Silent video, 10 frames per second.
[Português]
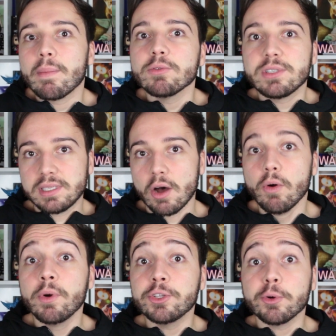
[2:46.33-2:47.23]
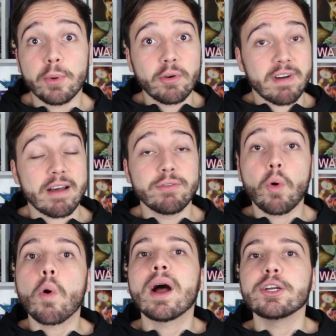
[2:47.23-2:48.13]
maldição, muito
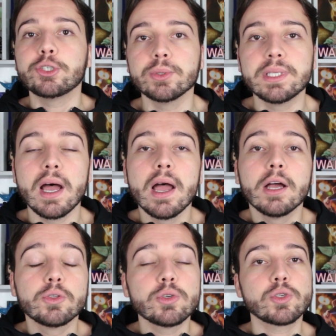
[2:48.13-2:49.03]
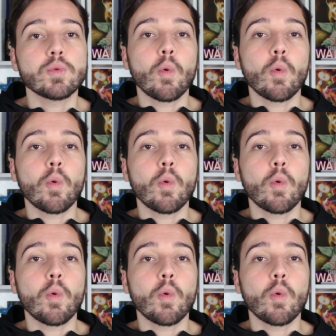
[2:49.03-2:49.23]
provável com a ajuda dos